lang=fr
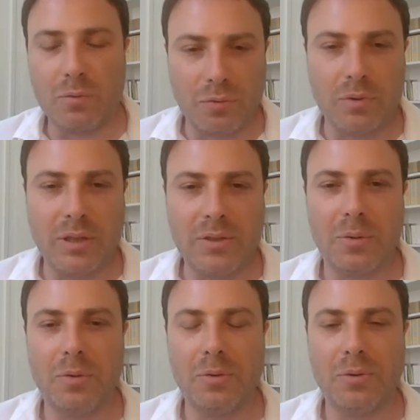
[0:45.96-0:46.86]
donc fondé
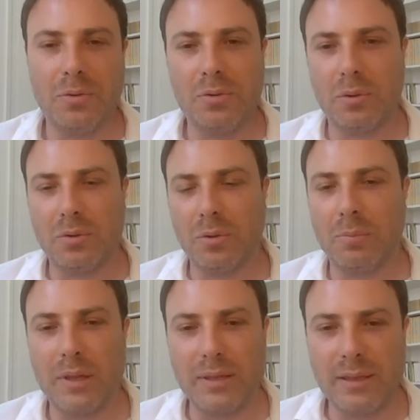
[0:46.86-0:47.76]
sur le, sur, sur,
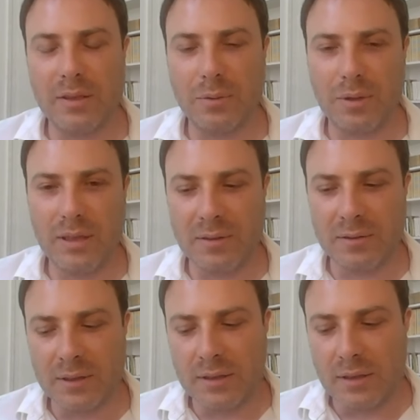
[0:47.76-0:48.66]
le plaisir de
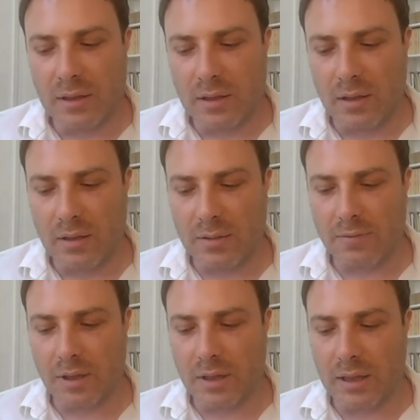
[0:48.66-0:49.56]
lire. Et
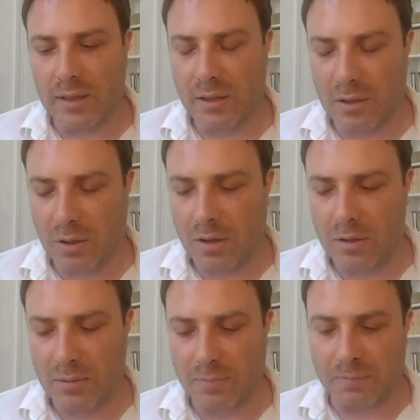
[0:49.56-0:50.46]
c'est vrai qu'à l'école,